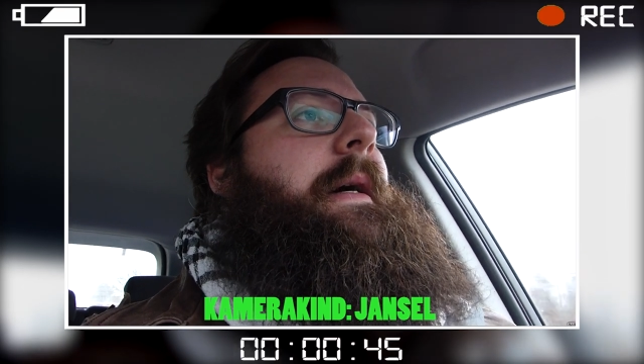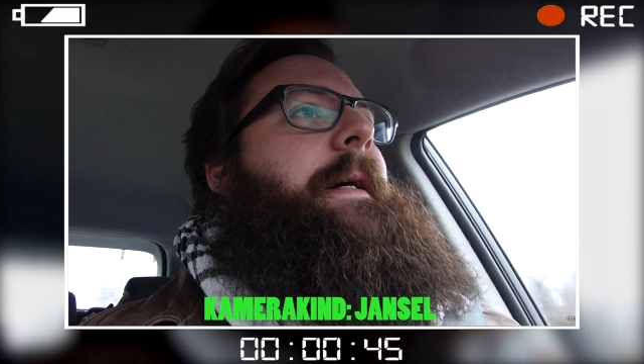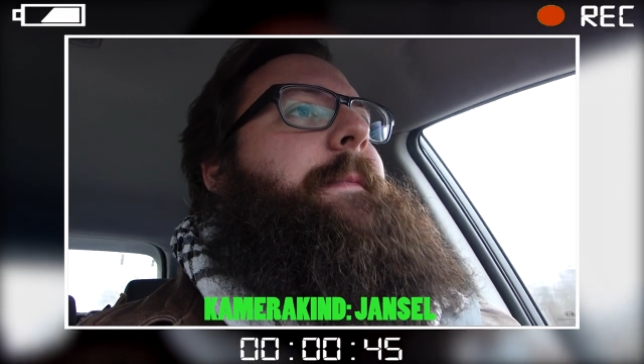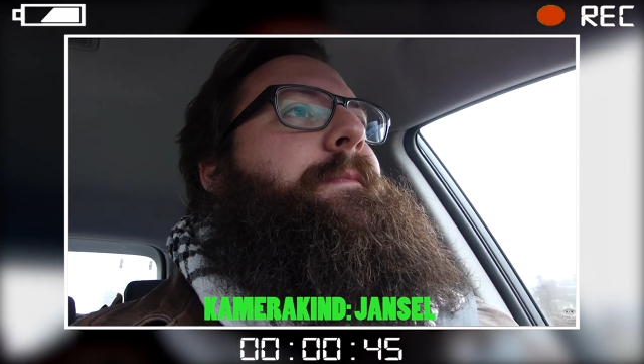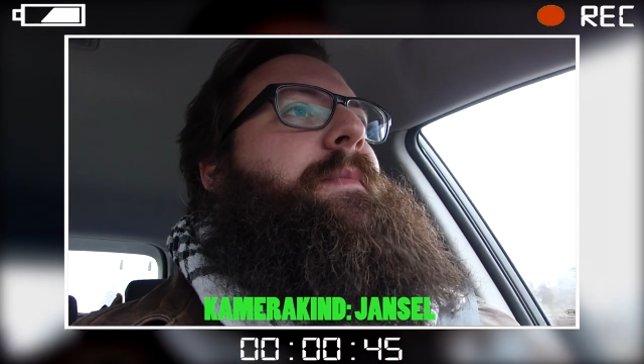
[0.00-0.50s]

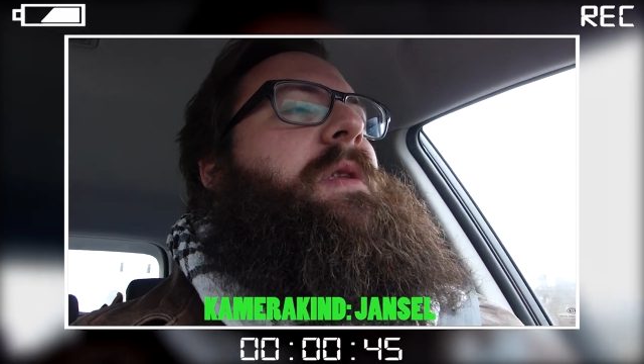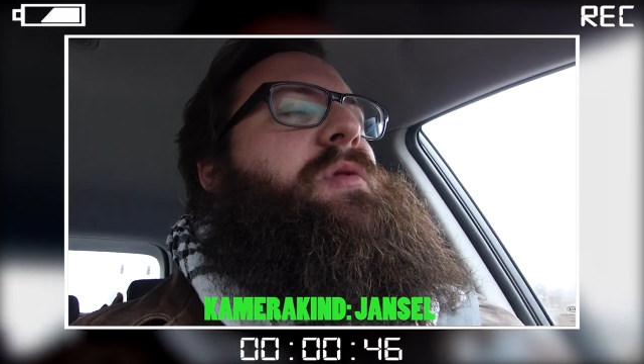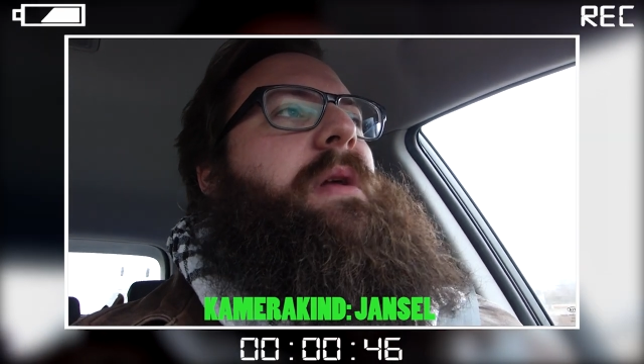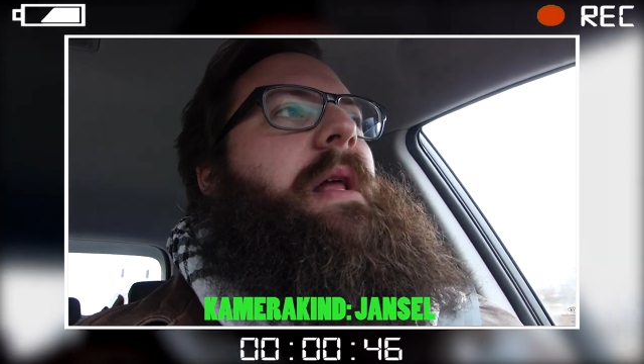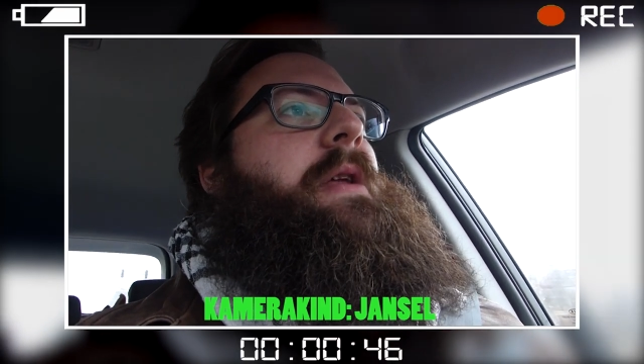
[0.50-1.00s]
ähm,
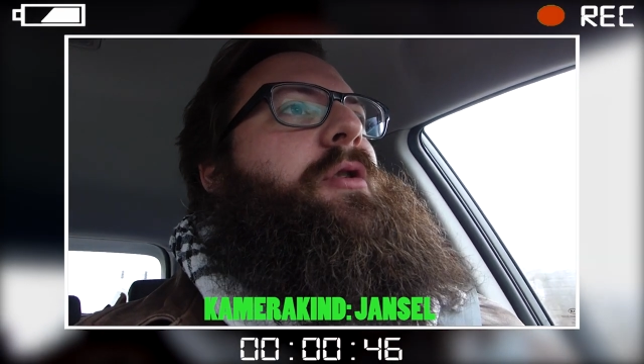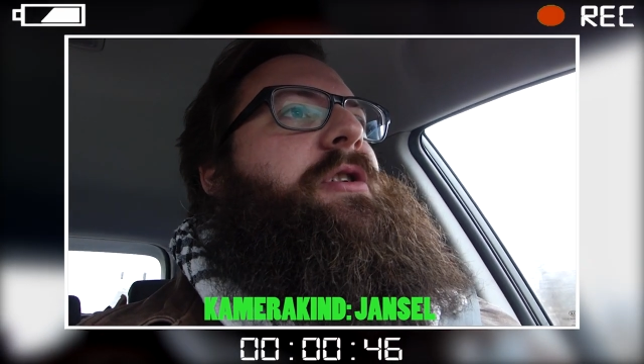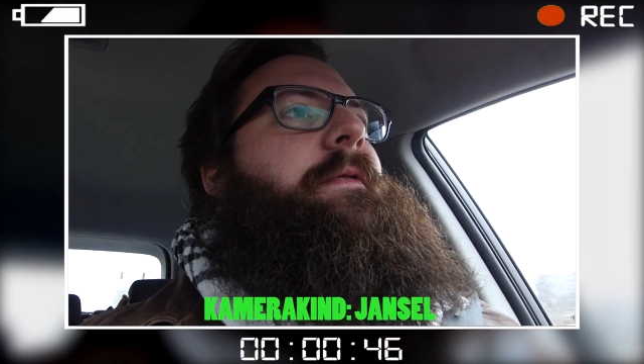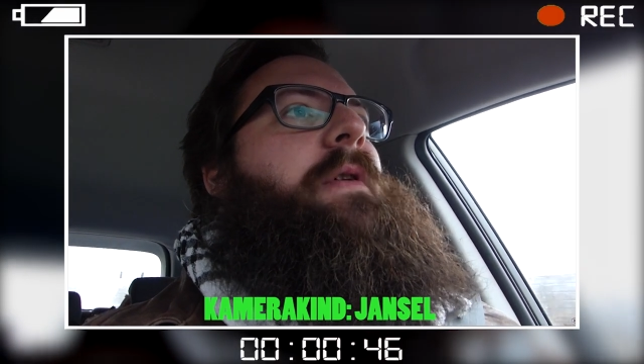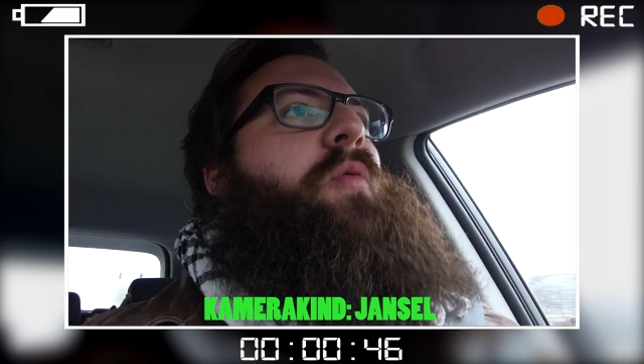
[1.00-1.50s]
so eine kleine
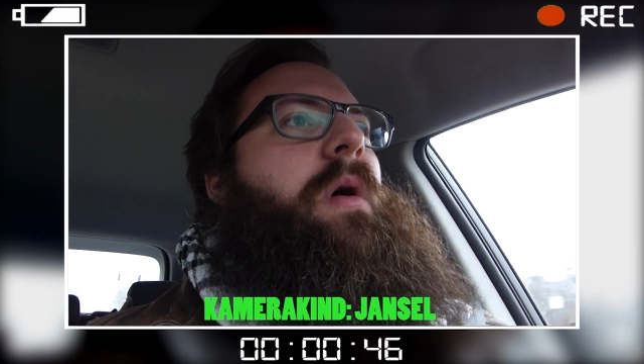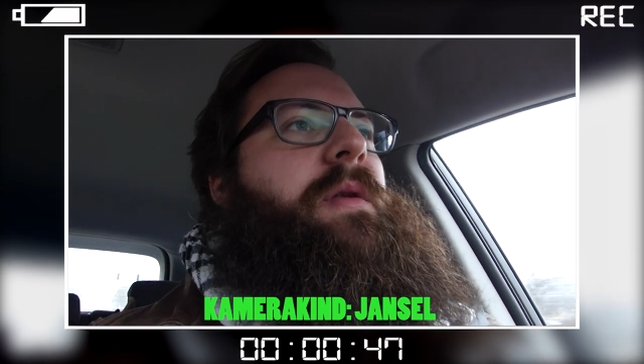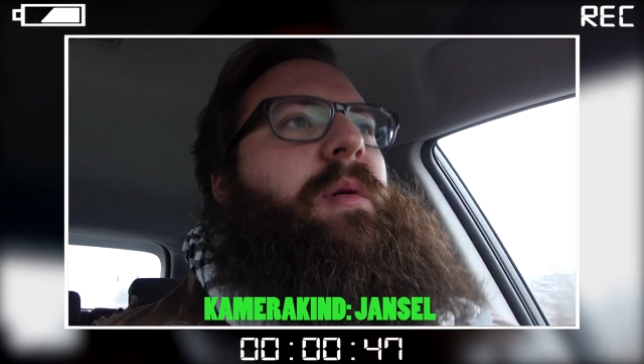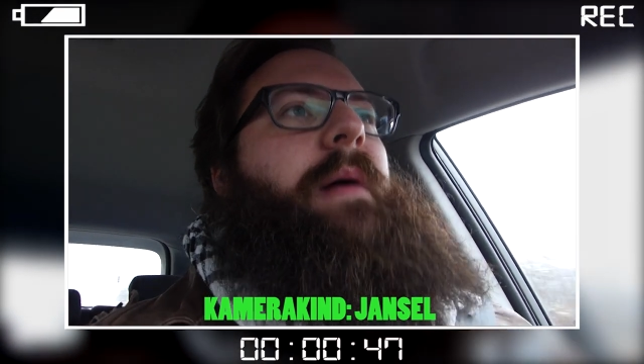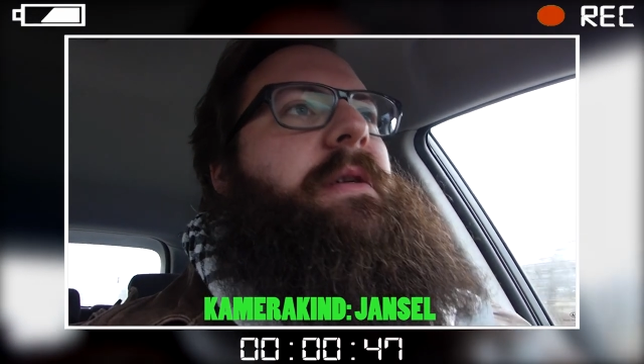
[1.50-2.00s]
Yoshi-Figur.
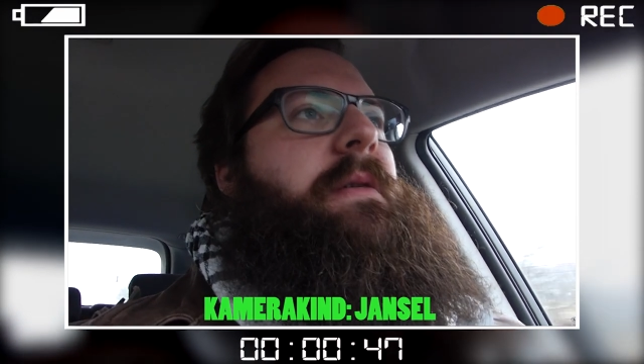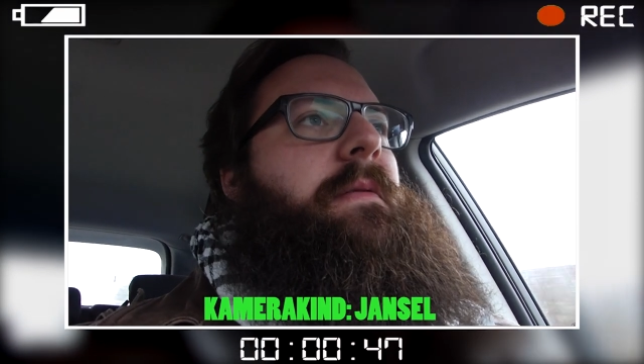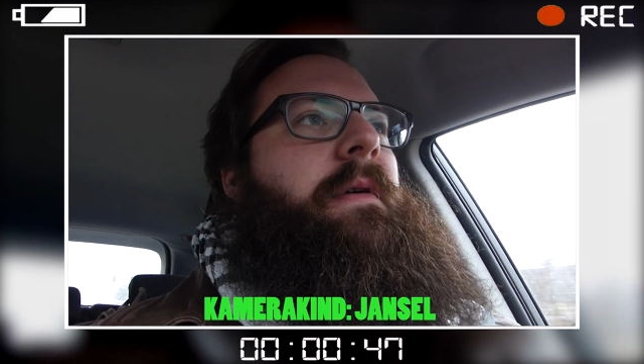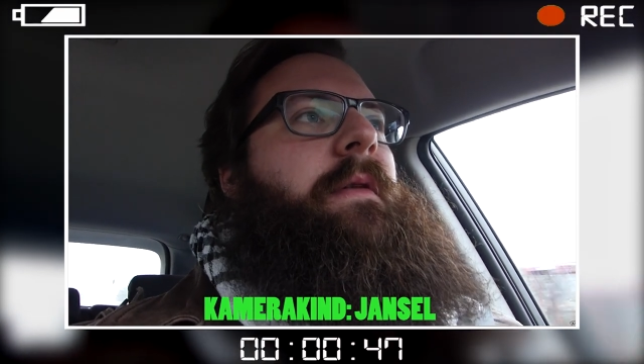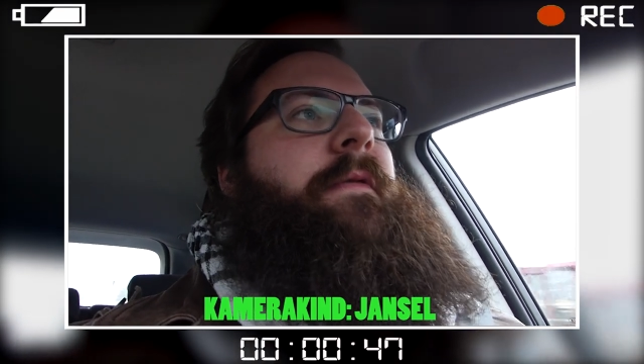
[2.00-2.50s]
Und so habe
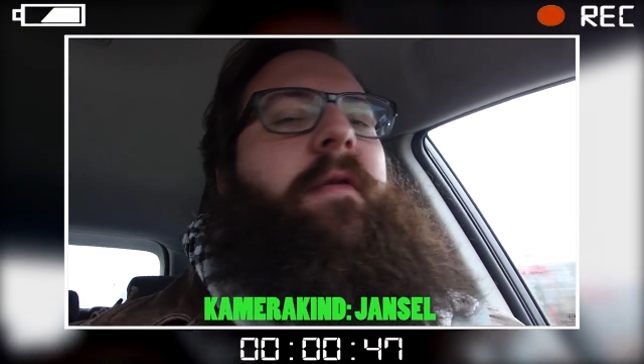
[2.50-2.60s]
ich äh,